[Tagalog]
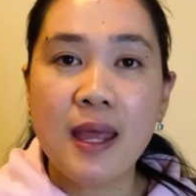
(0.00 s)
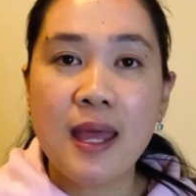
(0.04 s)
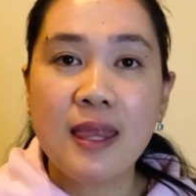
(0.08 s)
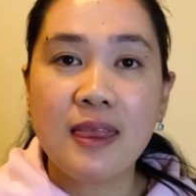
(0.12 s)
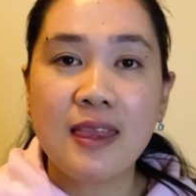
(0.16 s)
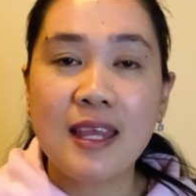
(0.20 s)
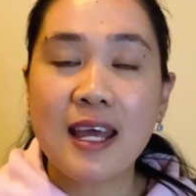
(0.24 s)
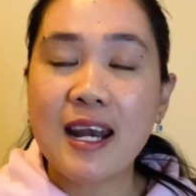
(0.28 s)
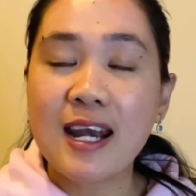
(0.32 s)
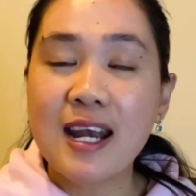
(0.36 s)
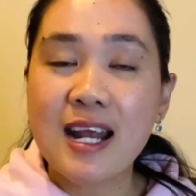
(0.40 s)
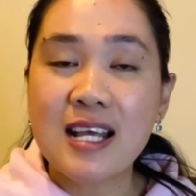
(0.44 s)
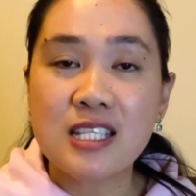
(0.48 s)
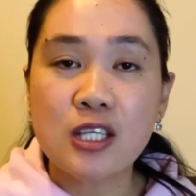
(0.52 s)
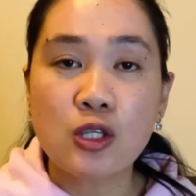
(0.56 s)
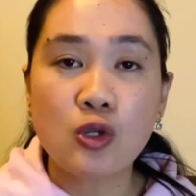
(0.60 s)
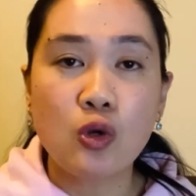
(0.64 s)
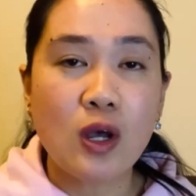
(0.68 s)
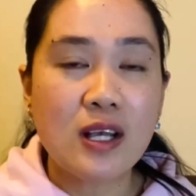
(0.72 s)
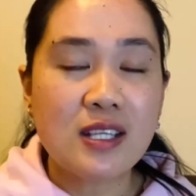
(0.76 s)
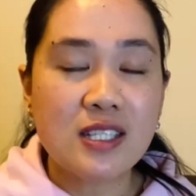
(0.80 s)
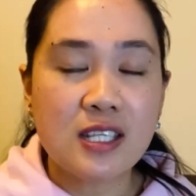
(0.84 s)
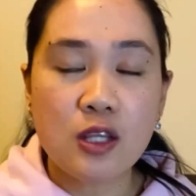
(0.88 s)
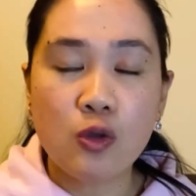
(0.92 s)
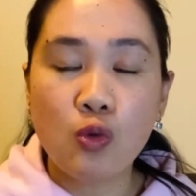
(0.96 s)
Naranasan ko
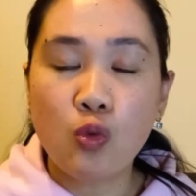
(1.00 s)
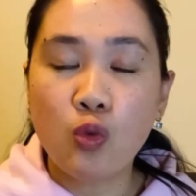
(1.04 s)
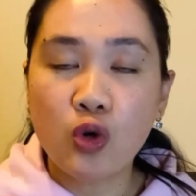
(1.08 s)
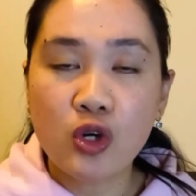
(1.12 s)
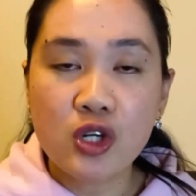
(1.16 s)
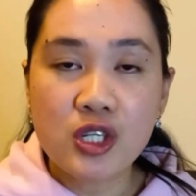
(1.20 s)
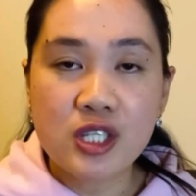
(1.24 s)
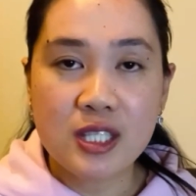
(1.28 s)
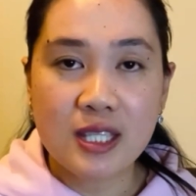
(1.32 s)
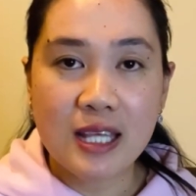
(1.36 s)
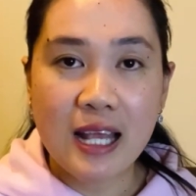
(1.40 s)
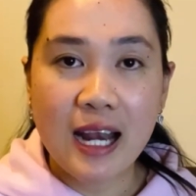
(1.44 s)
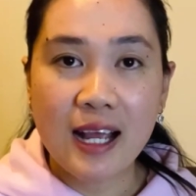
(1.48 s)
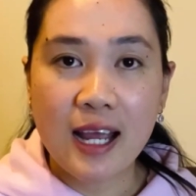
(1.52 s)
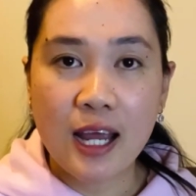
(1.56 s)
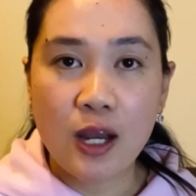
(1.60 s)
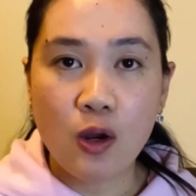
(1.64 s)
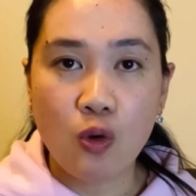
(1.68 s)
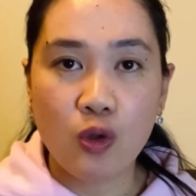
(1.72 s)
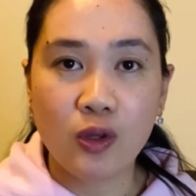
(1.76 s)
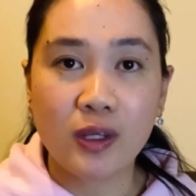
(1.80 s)
as in worst talaga noon.